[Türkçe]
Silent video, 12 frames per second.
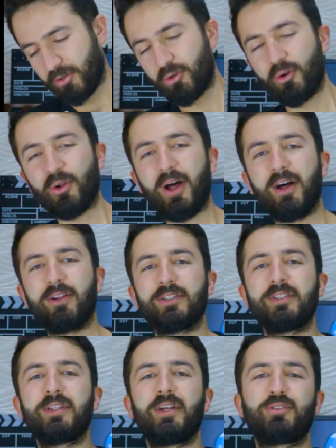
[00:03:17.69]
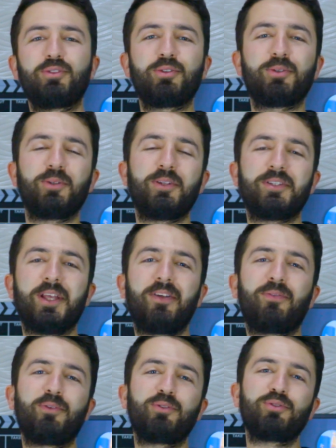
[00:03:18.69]
Your Hour'da daha çok
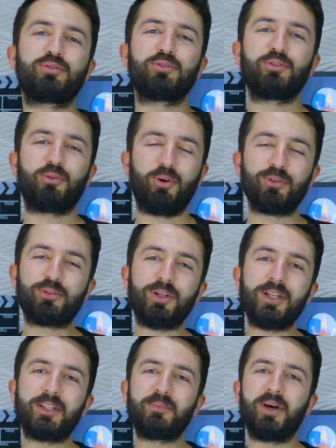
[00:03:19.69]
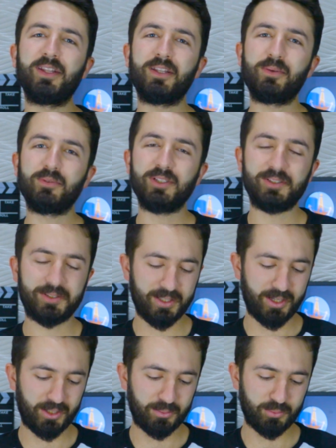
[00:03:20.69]
telefonunuzu kontrol etme anlamında size
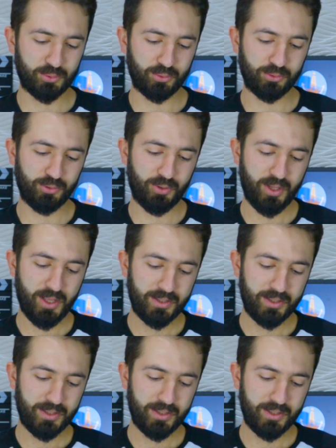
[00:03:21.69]
yardımcı oluyor.